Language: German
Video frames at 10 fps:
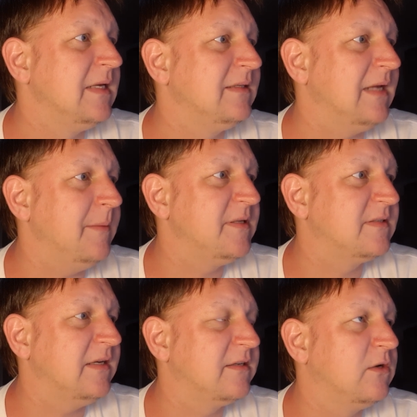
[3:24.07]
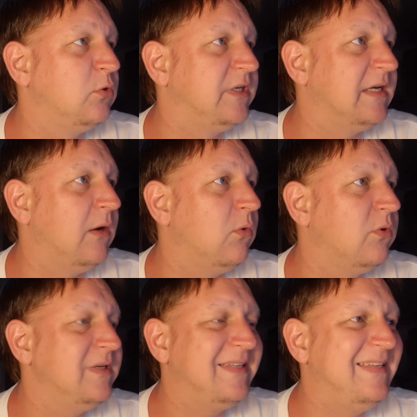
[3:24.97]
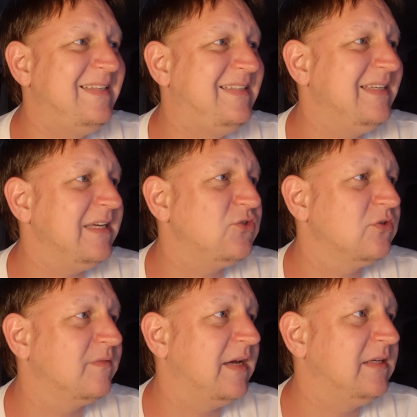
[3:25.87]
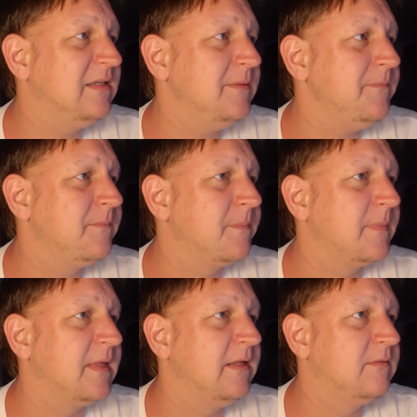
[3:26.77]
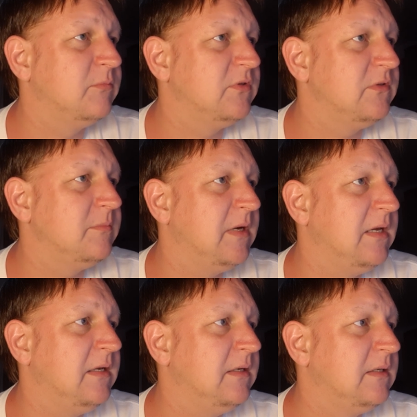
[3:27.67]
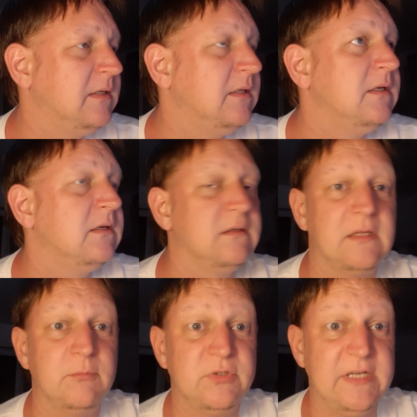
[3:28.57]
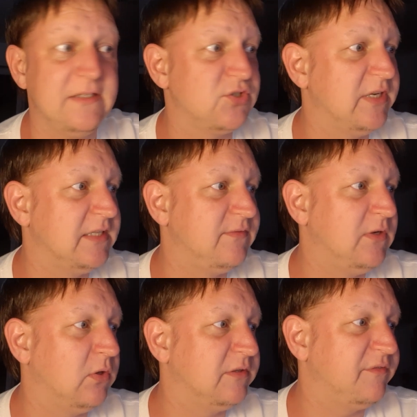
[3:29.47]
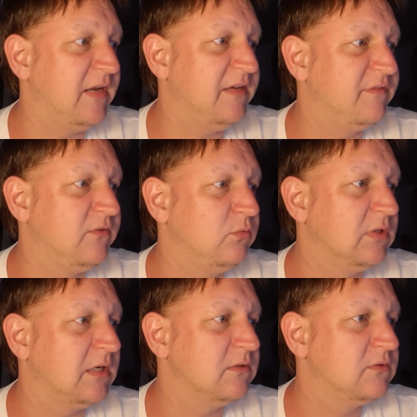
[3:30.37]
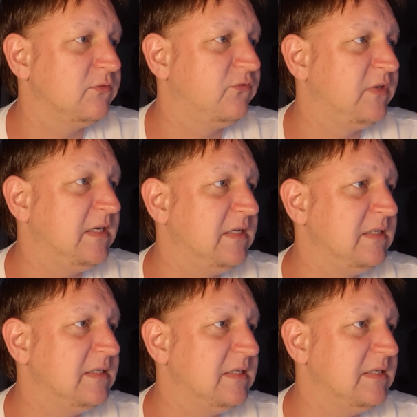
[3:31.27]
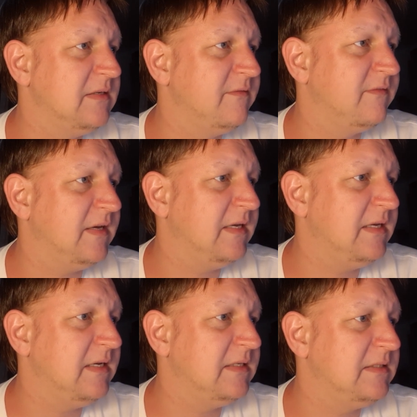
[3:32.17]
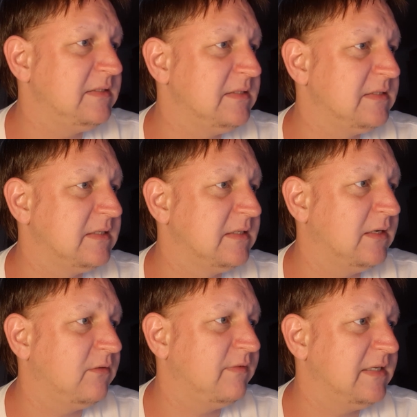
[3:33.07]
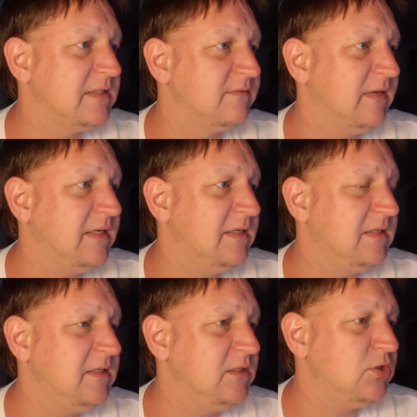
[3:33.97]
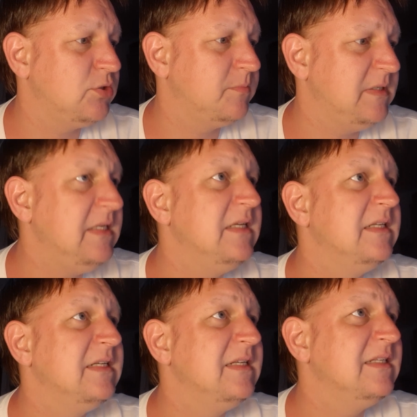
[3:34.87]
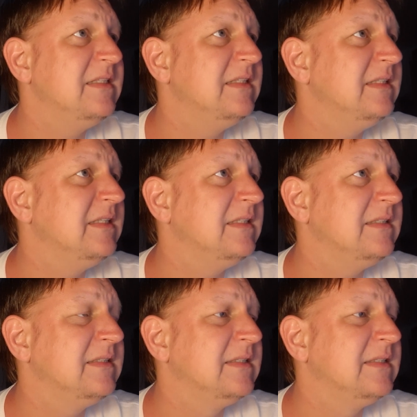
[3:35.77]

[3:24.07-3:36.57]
da habe ich jetzt gar nicht geguckt, die K.O.-Runde, geht die direkt schon weiter? Jetzt muss ich mal muss ich ganz schnell jetzt wieder on the fly versuchen rauszufinden, weil ich nicht genau weiß, wann die spielen. Nee.